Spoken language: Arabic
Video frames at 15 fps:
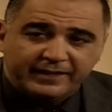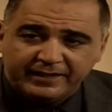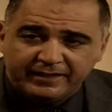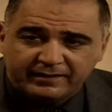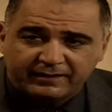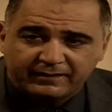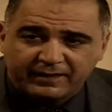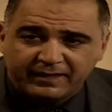
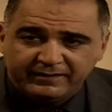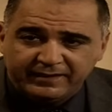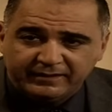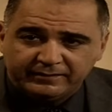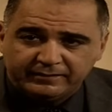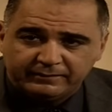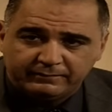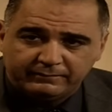هي تنطلع
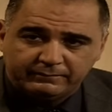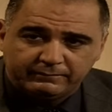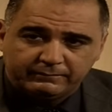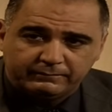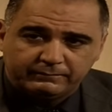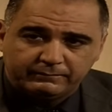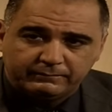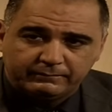الناس
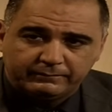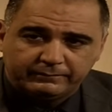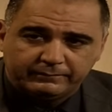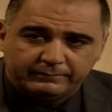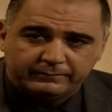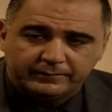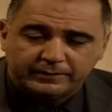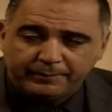
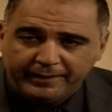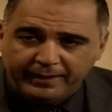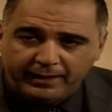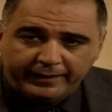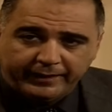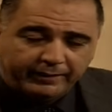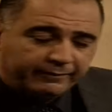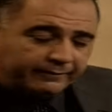صباح
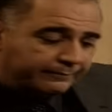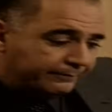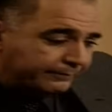الخير